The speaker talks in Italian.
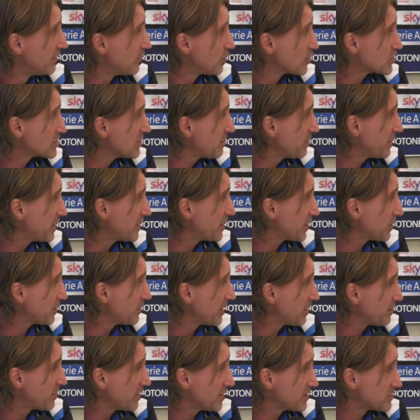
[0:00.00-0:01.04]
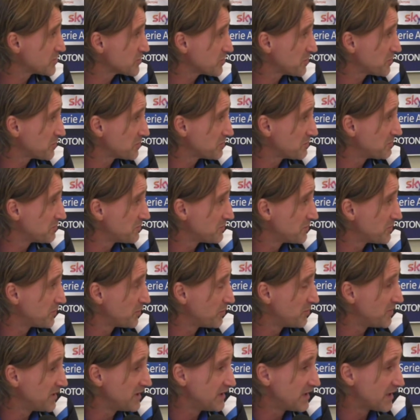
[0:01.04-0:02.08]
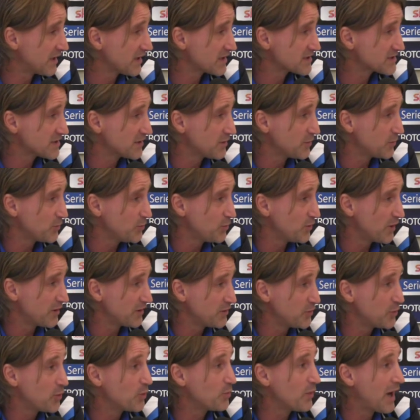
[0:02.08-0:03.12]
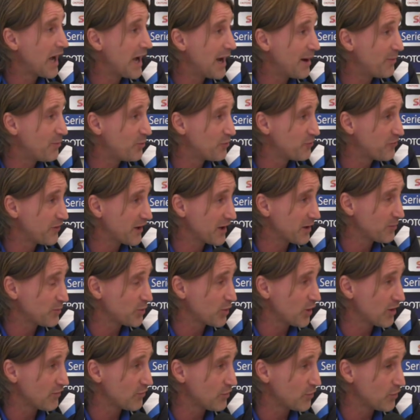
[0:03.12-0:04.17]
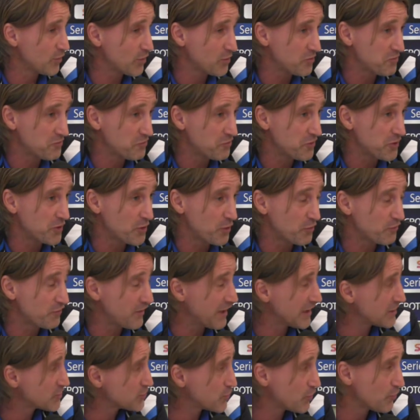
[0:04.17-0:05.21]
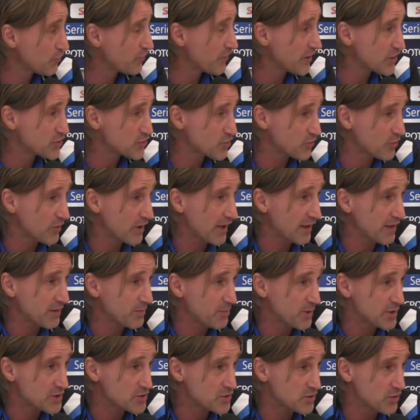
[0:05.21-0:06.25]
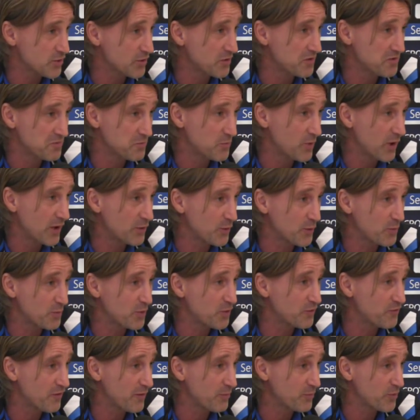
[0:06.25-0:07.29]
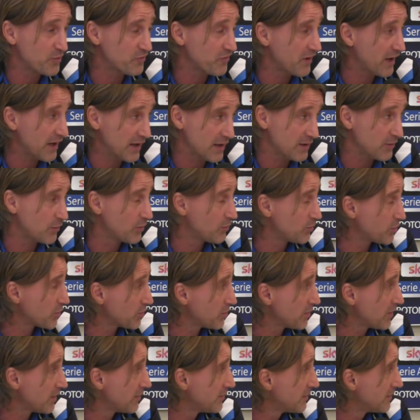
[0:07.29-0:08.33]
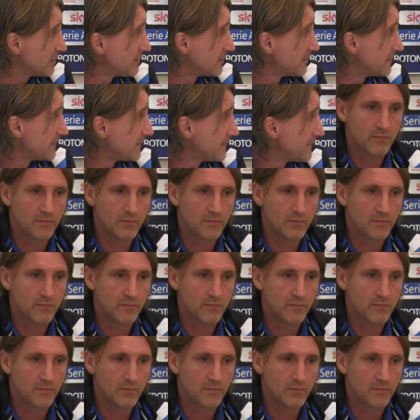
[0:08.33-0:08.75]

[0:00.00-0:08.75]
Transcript: lo sapete come la penso, non, non, mi interessa di nulla. Io amo fare il mio lavoro, finché lo faccio lo faccio con grande passione, quando non me lo fanno più fare non è un problema.